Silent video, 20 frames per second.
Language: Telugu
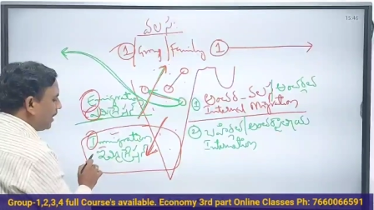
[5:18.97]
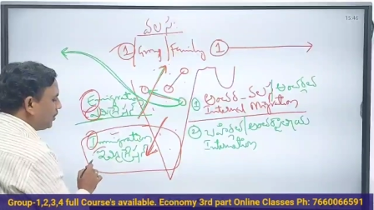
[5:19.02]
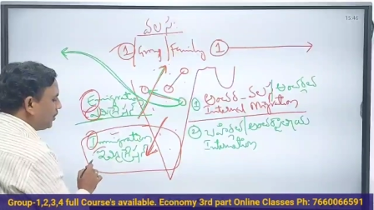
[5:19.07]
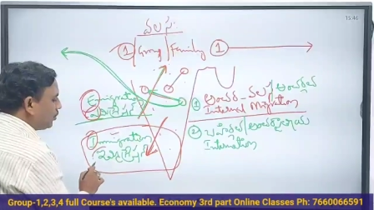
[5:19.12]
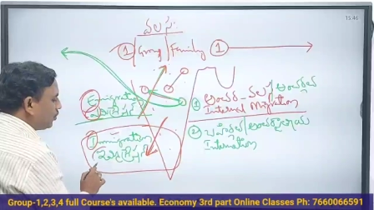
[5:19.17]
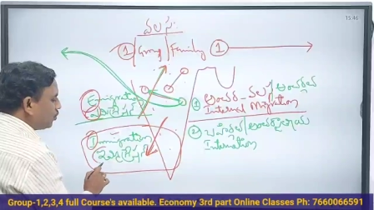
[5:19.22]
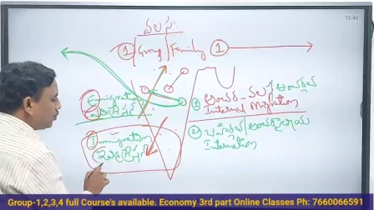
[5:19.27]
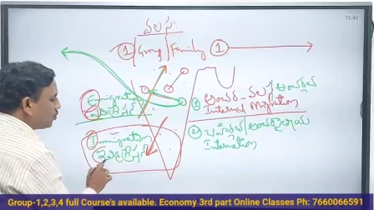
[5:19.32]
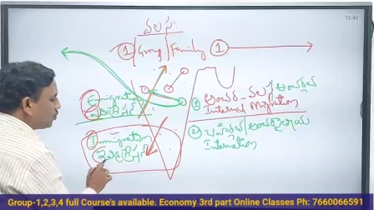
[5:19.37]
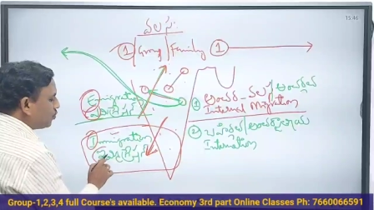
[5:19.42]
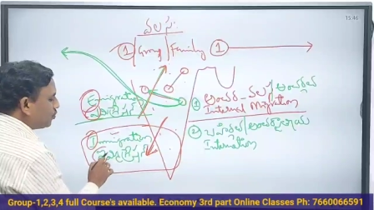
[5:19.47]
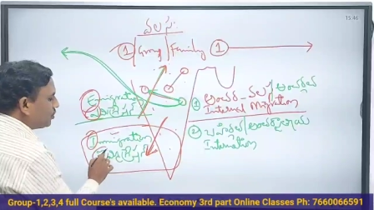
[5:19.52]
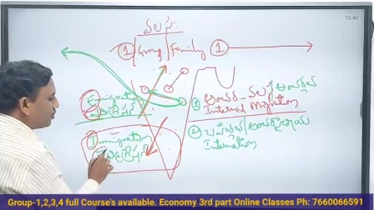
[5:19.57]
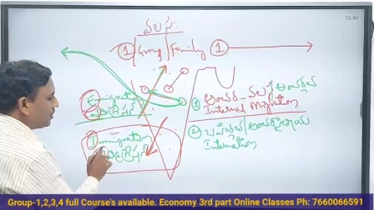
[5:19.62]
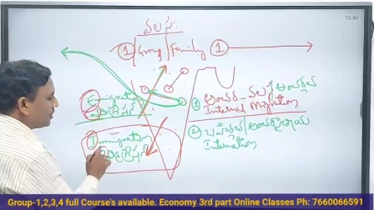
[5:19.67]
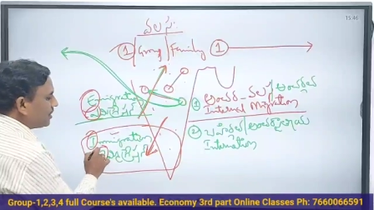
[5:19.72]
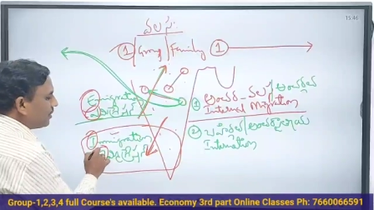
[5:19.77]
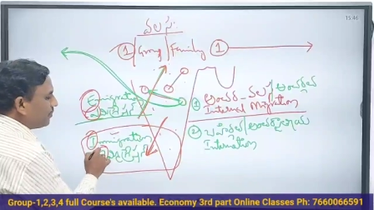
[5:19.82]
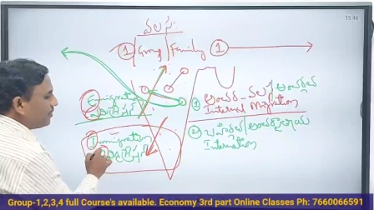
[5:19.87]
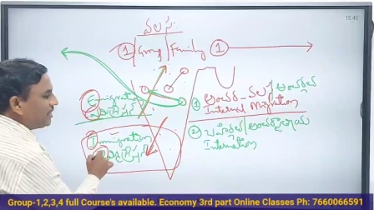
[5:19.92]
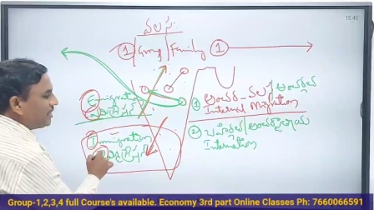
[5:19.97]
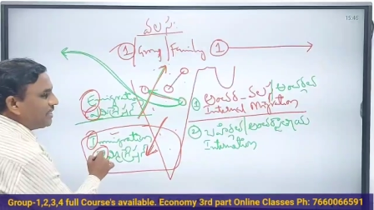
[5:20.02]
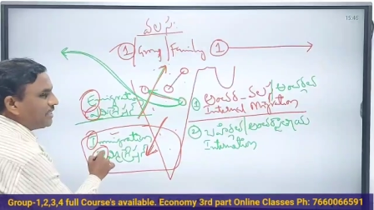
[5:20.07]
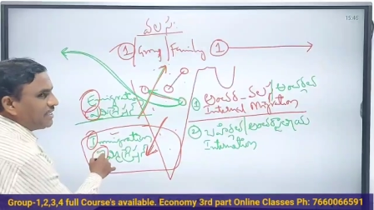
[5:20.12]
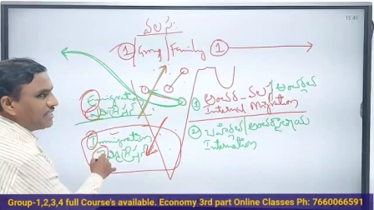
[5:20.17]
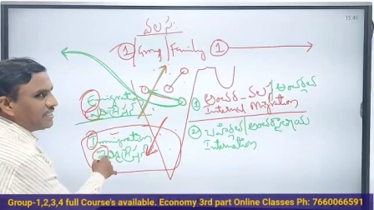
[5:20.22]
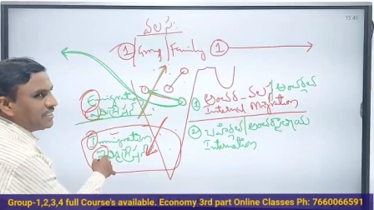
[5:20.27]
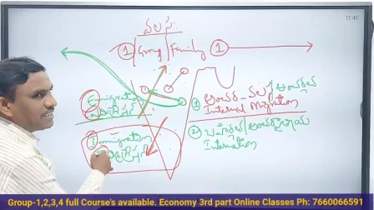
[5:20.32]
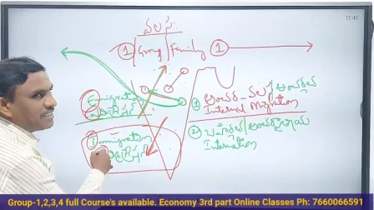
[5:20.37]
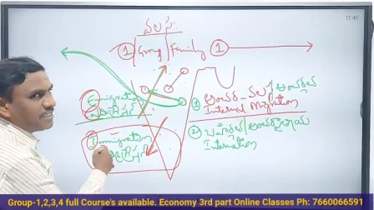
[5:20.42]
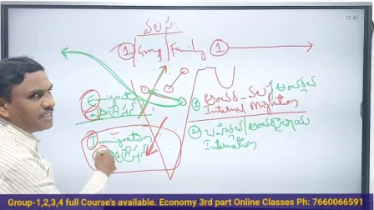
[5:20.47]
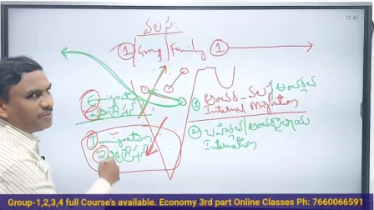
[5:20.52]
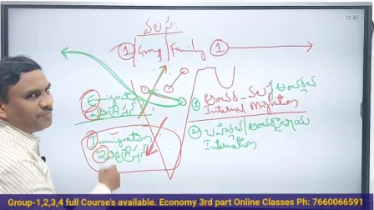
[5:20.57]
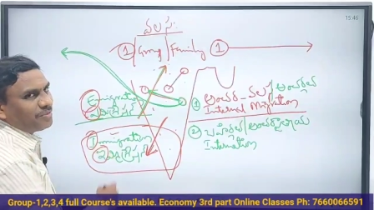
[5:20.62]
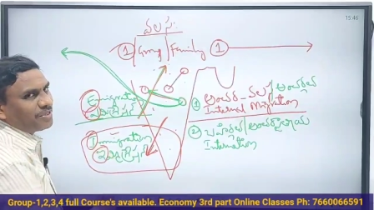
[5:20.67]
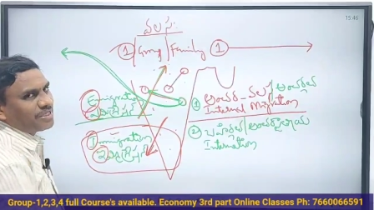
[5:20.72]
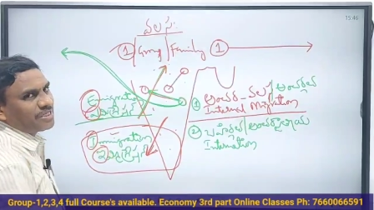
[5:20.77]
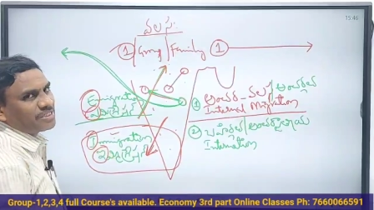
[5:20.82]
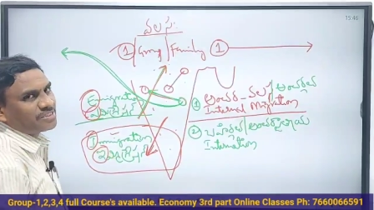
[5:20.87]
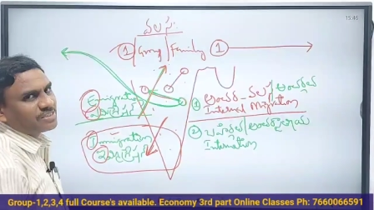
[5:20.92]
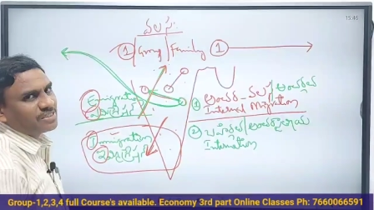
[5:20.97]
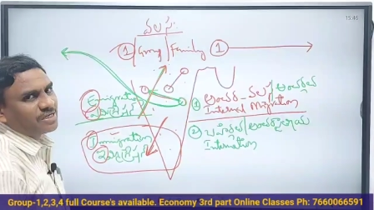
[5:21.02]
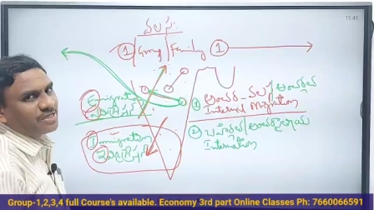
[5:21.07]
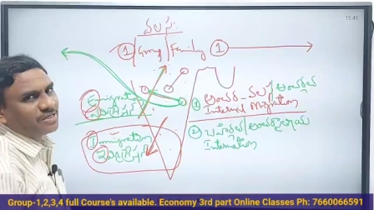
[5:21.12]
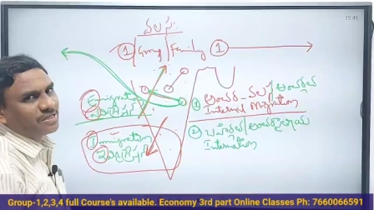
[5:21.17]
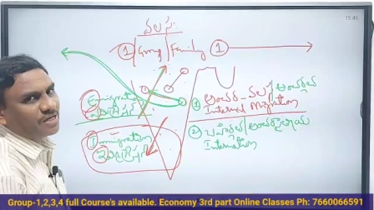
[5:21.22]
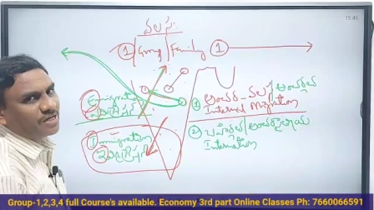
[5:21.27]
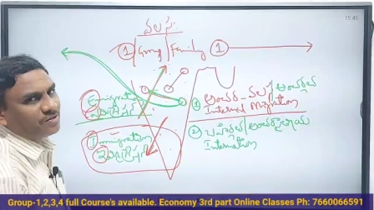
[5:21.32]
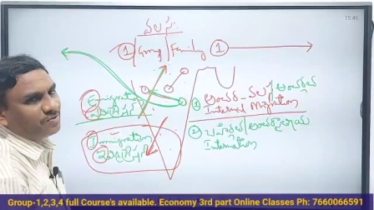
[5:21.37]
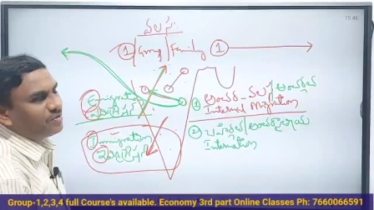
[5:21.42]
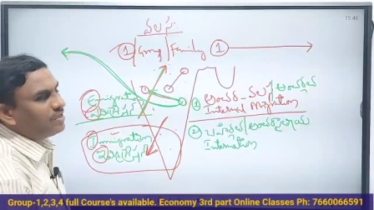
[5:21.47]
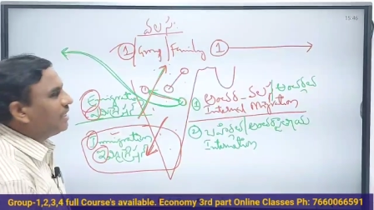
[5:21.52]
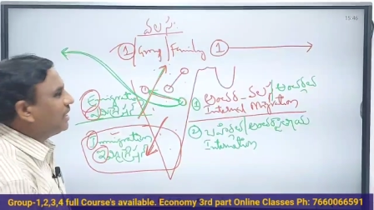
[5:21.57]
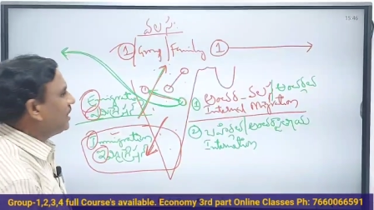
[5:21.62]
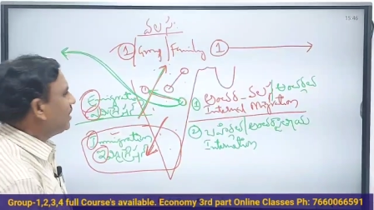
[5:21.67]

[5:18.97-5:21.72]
ఐతో సూచిస్తాం ఈ ఇమిగ్రేషన్ అంటారు